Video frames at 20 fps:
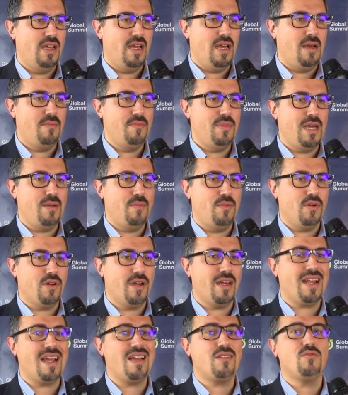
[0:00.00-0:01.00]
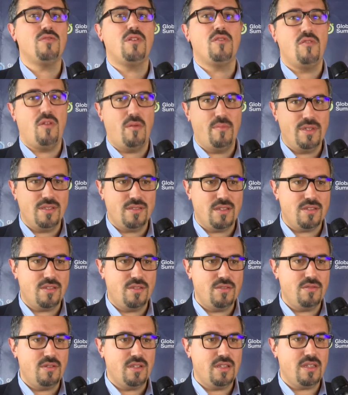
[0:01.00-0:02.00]
abbiamo creato una nuova business
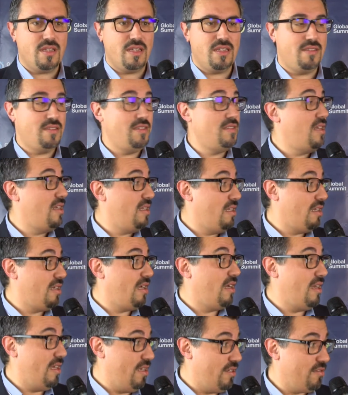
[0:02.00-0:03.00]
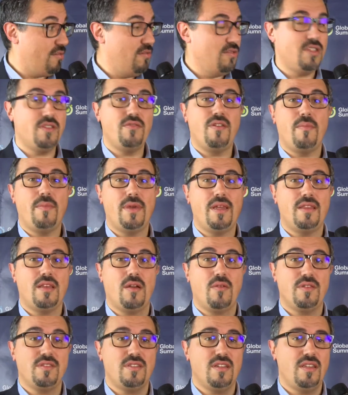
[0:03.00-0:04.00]
unit che si dedica esclusivamente
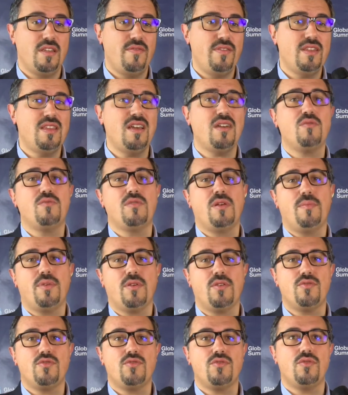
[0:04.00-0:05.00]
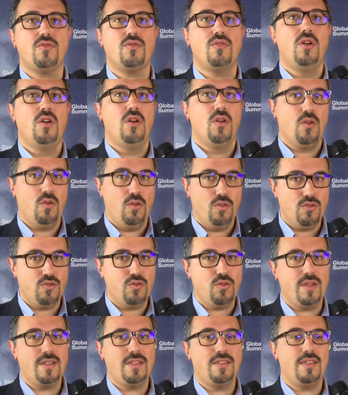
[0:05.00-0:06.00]
a questa attività con un approccio
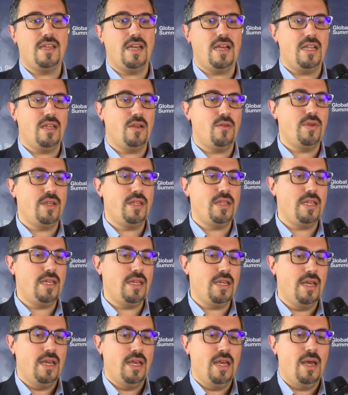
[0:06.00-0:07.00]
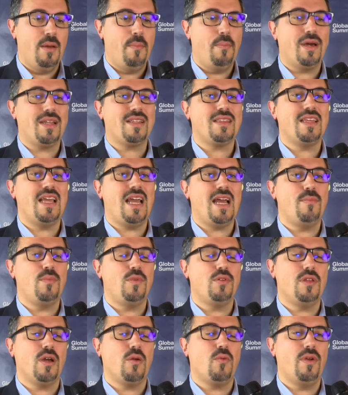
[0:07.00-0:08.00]
consulenziale, quindi
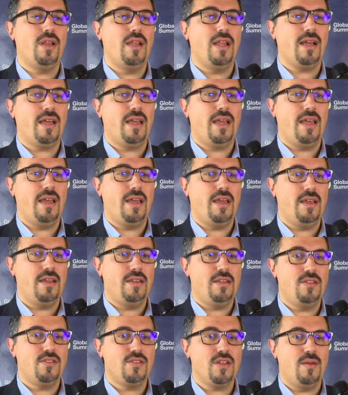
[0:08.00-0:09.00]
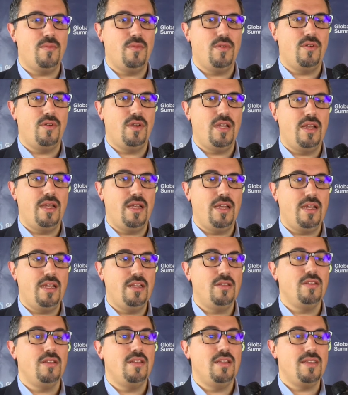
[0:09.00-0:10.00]
partiamo da quella che è diciamo,
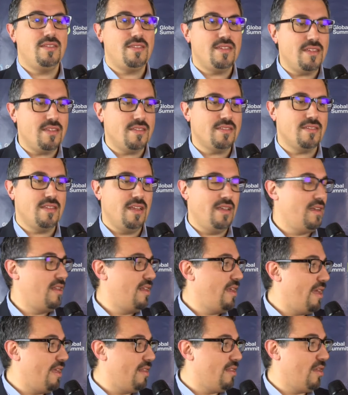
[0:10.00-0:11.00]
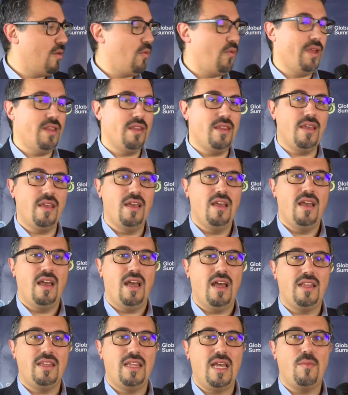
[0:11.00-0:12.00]
l'ESIS del cliente, quindi
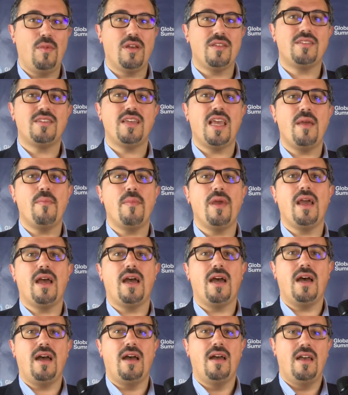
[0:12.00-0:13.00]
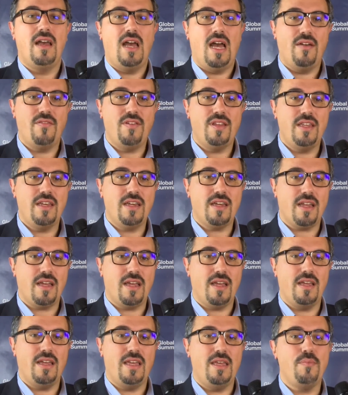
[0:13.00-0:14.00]
andiamo assieme a a
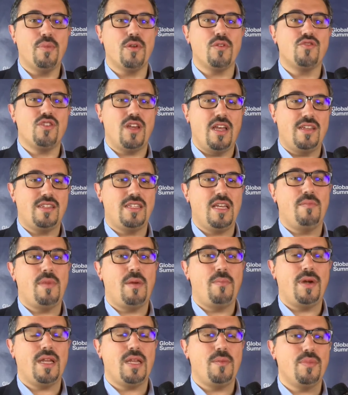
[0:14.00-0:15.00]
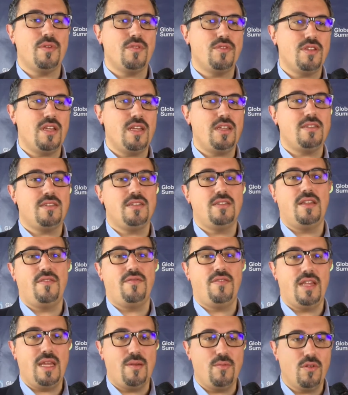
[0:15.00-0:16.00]
vedere i processi, a mappare i processi,
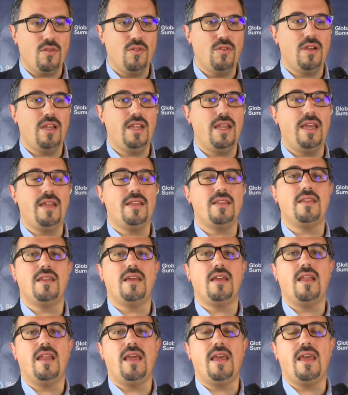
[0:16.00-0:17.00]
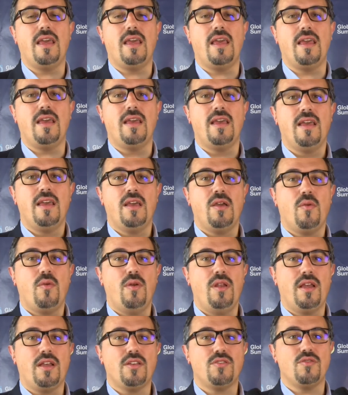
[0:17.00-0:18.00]
definiamo col cliente le,
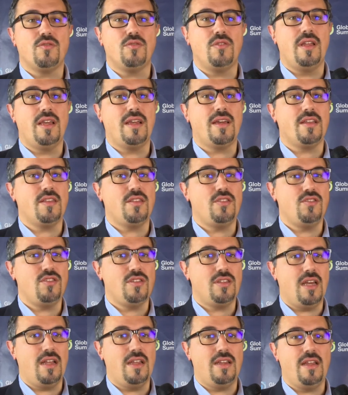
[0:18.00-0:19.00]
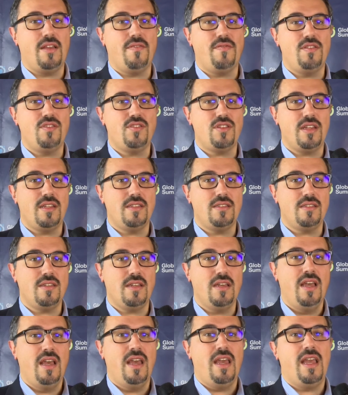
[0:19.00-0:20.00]
quelle che sono le criticità, le
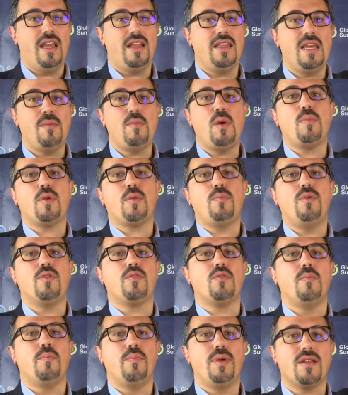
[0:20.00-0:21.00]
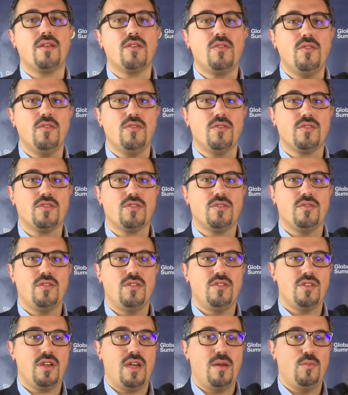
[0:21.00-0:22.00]
inefficienze e andiamo a proporre un percorso
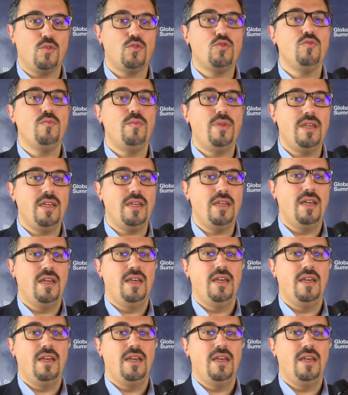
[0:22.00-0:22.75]
diciamo to be